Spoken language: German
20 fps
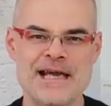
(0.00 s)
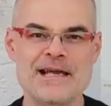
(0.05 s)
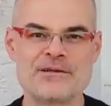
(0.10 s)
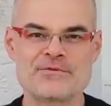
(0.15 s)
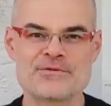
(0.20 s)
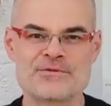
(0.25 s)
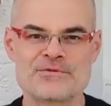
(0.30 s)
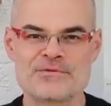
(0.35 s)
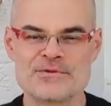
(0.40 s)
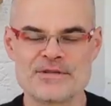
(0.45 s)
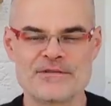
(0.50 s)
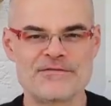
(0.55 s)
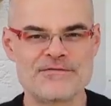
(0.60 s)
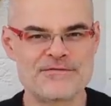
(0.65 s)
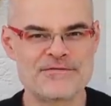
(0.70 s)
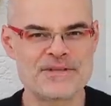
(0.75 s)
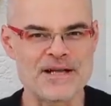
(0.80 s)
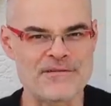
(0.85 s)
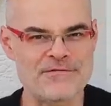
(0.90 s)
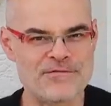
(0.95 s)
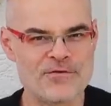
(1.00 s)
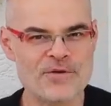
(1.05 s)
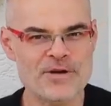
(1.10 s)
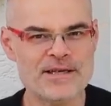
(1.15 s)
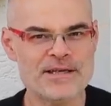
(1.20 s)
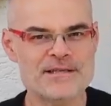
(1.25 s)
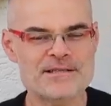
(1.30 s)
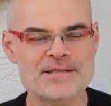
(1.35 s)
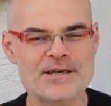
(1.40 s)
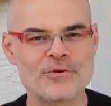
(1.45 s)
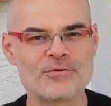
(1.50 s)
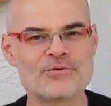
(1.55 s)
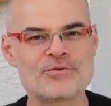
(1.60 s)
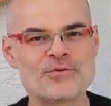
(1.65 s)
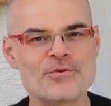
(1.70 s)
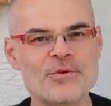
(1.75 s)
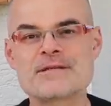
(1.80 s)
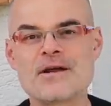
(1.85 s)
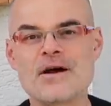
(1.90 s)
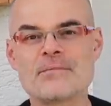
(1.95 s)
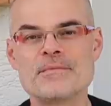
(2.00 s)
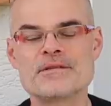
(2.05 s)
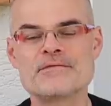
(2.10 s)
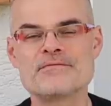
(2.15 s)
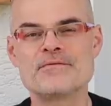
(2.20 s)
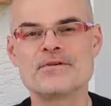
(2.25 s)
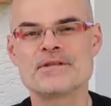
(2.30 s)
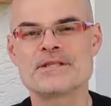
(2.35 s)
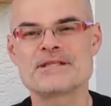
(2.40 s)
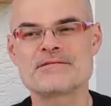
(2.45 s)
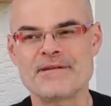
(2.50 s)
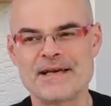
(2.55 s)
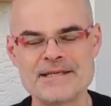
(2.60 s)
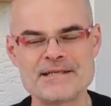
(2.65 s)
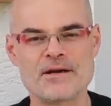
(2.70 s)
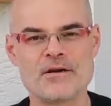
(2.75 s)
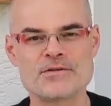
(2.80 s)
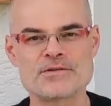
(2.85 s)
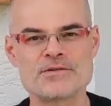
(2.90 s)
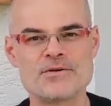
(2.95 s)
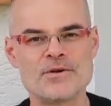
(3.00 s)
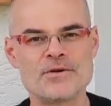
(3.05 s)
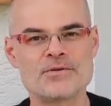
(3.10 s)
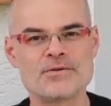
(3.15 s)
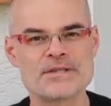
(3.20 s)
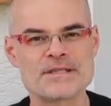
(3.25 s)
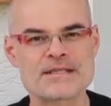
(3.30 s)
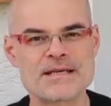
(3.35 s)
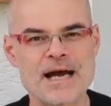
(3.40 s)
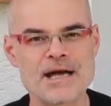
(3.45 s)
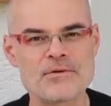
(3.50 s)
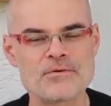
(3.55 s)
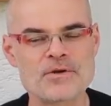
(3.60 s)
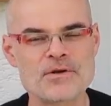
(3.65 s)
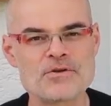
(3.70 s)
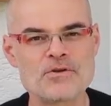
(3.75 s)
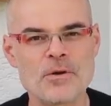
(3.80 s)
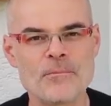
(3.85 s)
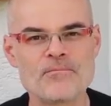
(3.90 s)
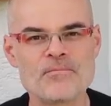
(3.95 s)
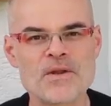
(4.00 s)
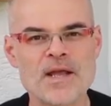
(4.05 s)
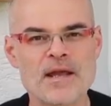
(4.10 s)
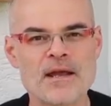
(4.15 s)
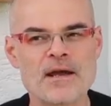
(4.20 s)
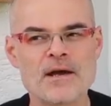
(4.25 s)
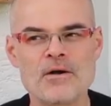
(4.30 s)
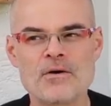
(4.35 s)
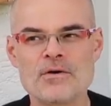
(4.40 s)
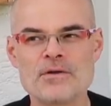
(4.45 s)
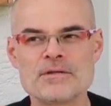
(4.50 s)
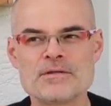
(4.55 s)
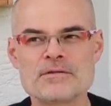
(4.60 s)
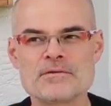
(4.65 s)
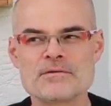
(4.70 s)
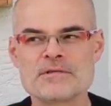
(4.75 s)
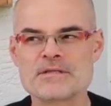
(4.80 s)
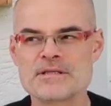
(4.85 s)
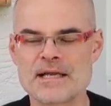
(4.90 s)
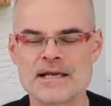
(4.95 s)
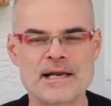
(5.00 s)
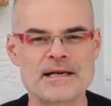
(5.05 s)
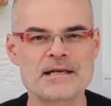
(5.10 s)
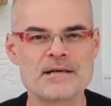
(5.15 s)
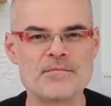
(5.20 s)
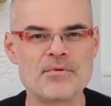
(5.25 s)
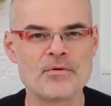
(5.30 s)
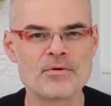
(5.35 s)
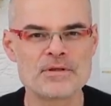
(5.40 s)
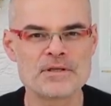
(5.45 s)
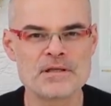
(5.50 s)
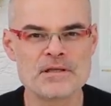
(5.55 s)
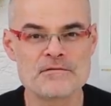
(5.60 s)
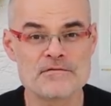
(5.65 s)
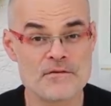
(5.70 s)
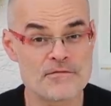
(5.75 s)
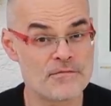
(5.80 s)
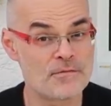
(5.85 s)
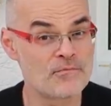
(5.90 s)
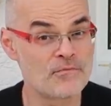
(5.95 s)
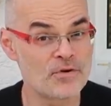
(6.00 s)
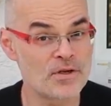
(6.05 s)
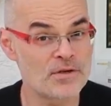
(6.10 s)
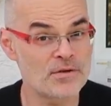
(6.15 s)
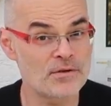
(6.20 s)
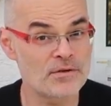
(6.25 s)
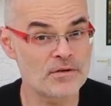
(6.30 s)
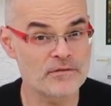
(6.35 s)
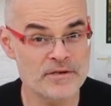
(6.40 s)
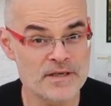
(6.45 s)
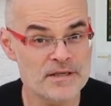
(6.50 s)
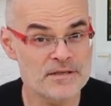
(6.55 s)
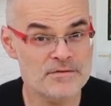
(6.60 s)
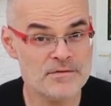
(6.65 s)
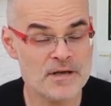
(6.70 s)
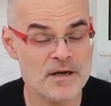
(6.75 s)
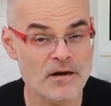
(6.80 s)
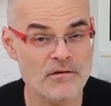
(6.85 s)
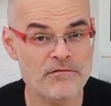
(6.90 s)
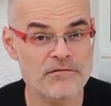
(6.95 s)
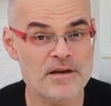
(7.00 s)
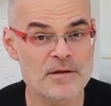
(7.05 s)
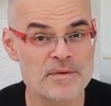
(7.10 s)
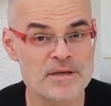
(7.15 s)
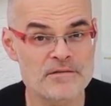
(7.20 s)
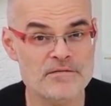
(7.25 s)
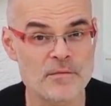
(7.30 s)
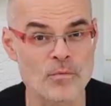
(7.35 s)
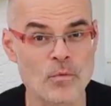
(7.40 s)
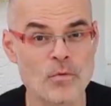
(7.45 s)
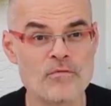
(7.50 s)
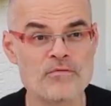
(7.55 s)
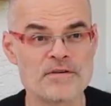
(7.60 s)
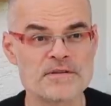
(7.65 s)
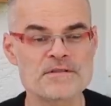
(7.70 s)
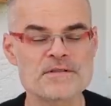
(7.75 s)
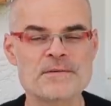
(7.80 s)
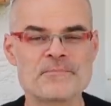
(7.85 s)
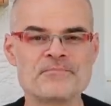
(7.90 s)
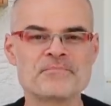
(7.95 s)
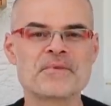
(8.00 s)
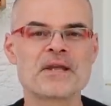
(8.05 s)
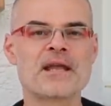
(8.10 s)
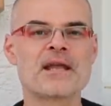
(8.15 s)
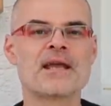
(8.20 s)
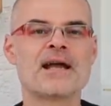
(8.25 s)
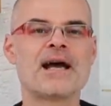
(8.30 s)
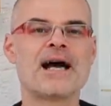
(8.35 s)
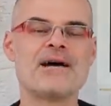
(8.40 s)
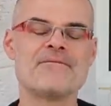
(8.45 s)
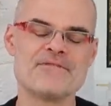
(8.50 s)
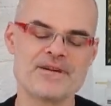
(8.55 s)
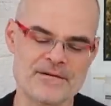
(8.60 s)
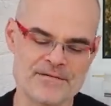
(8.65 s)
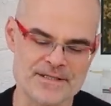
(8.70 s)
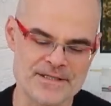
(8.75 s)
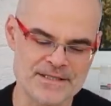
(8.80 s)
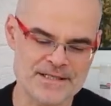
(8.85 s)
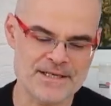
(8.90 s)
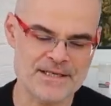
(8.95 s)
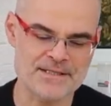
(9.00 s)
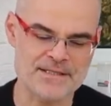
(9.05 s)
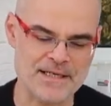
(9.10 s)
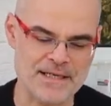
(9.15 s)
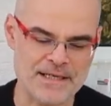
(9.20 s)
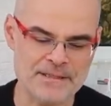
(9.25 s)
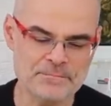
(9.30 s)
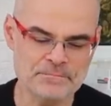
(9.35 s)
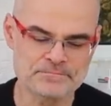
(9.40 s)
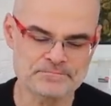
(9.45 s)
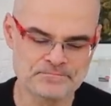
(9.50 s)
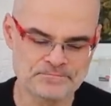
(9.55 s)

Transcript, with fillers: Der hat uns unser davoriges Auto, glaube ich, für 2000 Euro in Zahlung genommen und uns dann angeboten, ihn für 500 Euro wiederzukaufen, damit er vom Hof ist. Haben wir aber nicht getan.